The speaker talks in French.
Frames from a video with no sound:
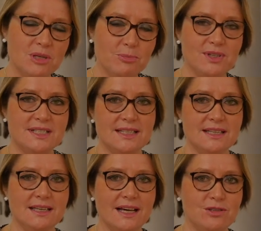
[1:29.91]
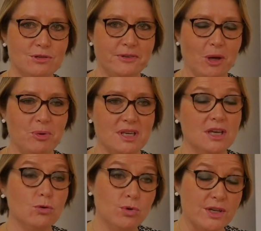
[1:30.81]
qui peut les aider à se faire
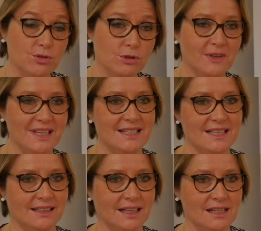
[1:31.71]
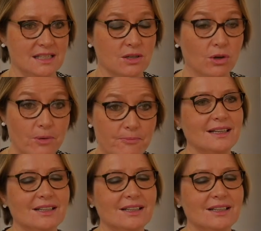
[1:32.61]
payer ou à surveiller certains clients.